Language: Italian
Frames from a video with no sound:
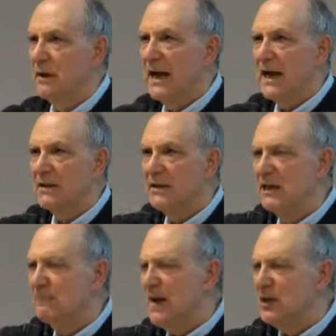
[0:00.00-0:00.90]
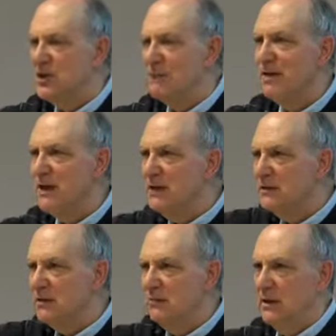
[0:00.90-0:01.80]
ha delle pagine
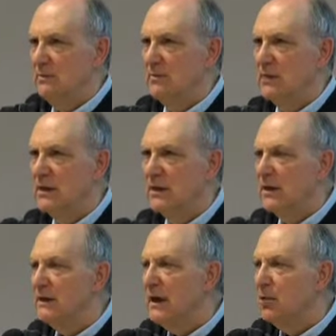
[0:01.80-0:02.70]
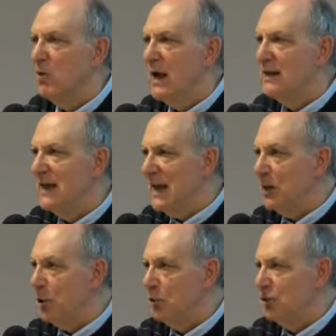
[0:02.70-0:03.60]
bellissime nelle quali
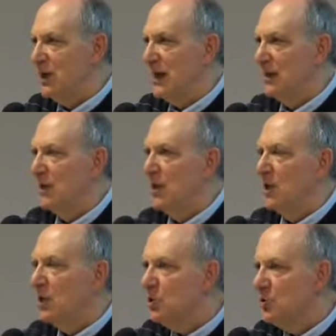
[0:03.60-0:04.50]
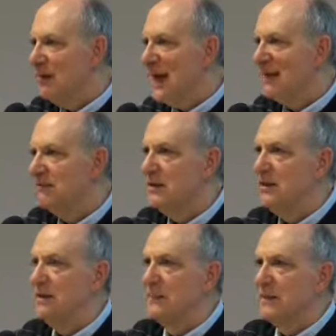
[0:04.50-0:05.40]
elogia gli
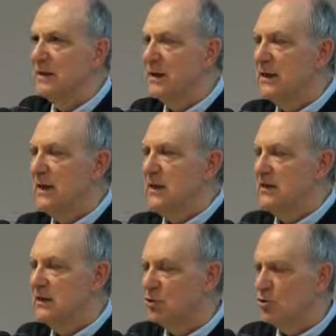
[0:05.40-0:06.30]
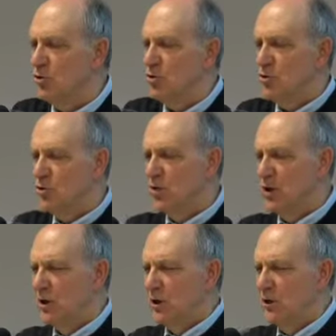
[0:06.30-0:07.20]
oblati che si sono
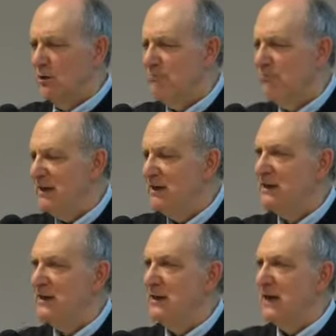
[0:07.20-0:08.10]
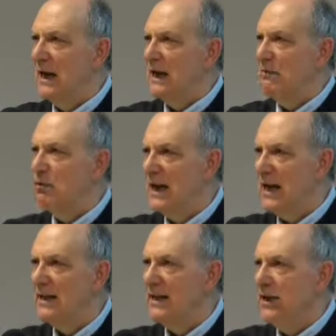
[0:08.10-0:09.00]
eh, messi a
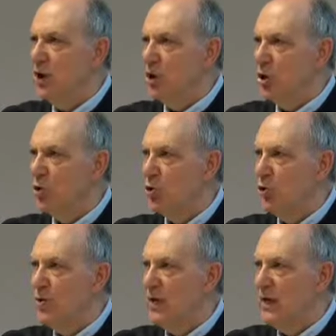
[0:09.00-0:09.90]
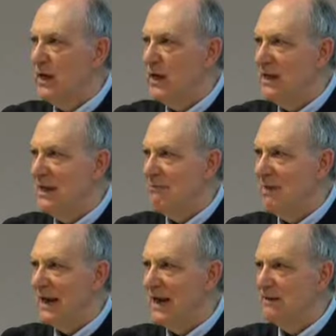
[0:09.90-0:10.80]
lavorare con eh, gli
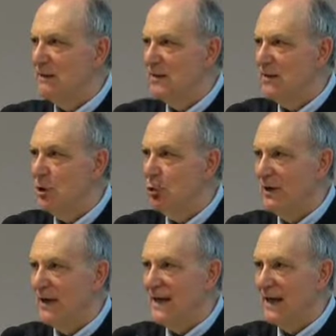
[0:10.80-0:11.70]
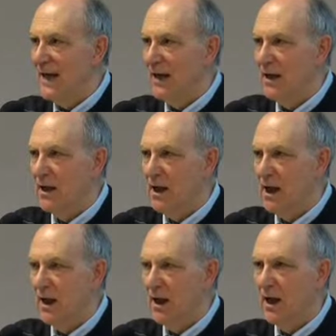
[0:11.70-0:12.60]
ammalati di colera
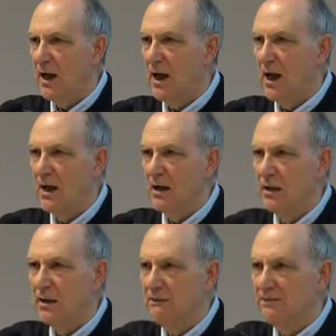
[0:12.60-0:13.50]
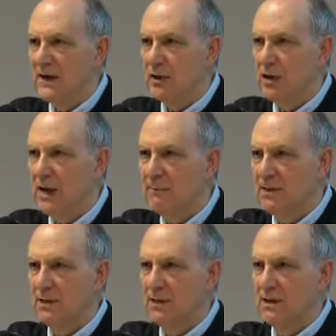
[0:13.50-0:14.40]
a, in Francia, a
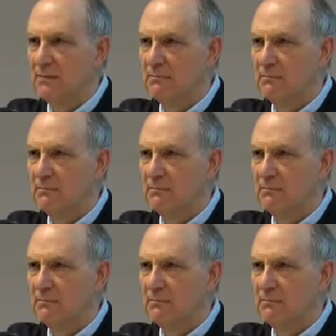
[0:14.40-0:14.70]
Marsiglia.